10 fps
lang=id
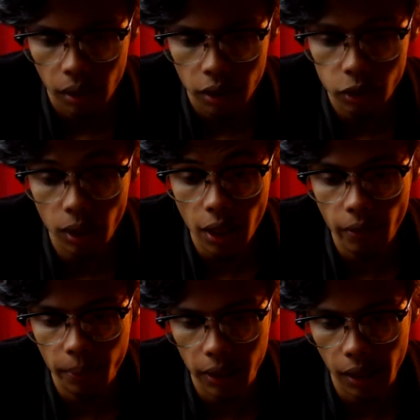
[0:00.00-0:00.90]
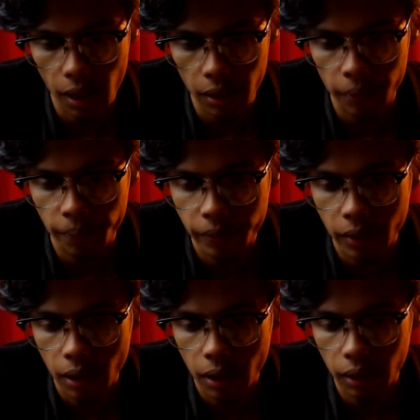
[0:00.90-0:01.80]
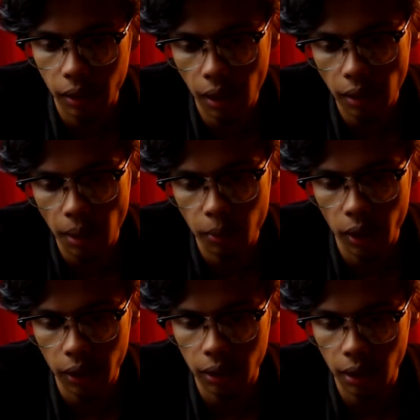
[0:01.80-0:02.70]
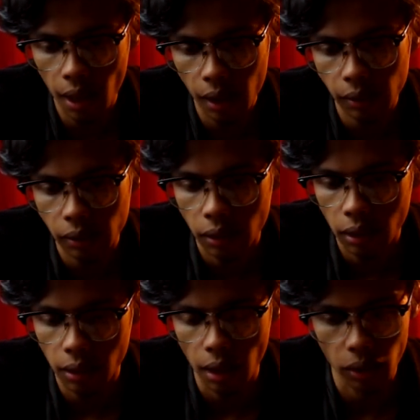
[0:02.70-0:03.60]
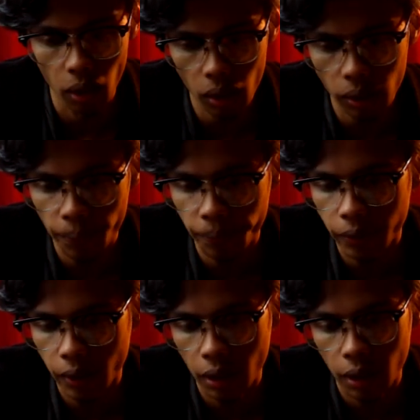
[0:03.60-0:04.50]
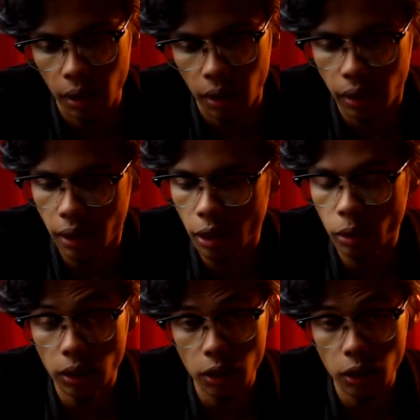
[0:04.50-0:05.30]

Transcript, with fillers: Suara familiar, dengan tabuhan kendang dan gong, diikuti